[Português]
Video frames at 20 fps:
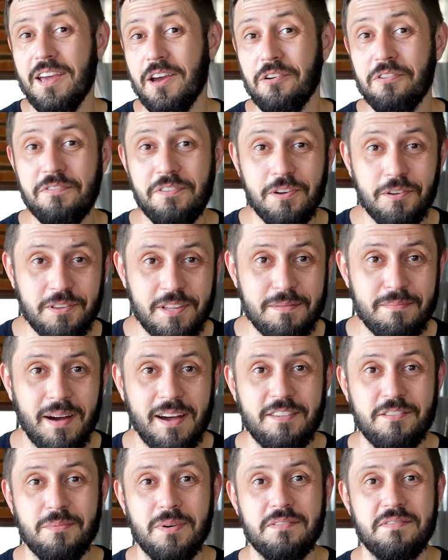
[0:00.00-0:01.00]
eu filtre
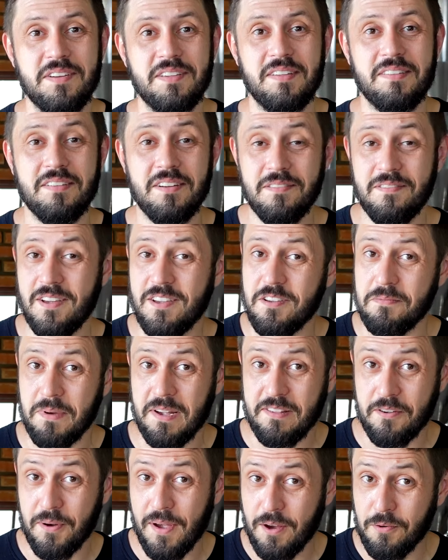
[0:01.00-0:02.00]
mais uma vez a cerveja,
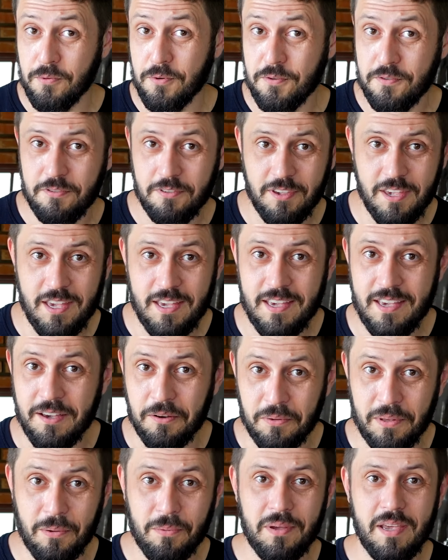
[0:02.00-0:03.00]
mas é um recurso que
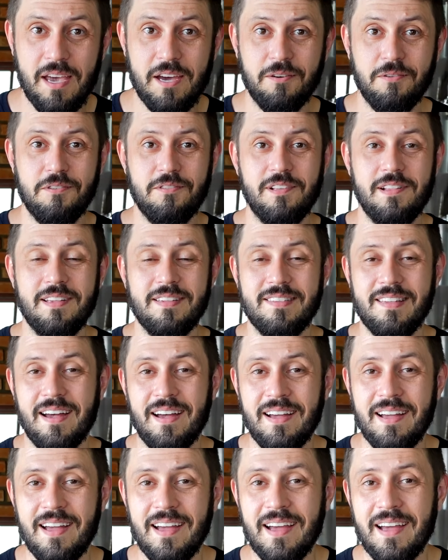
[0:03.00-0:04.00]
eu não quero
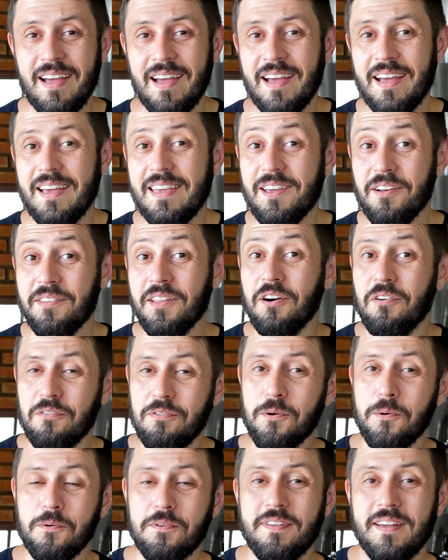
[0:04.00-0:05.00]
utilizar e eu não
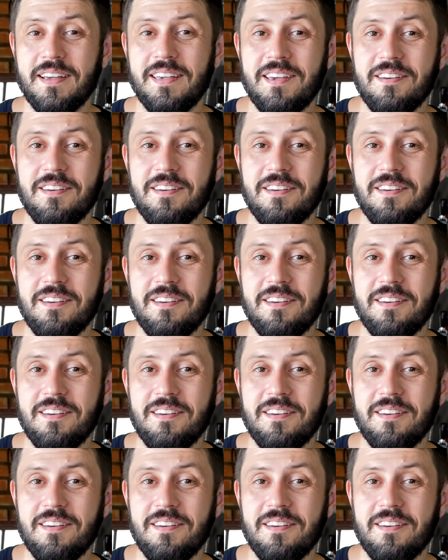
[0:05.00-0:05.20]
vou usar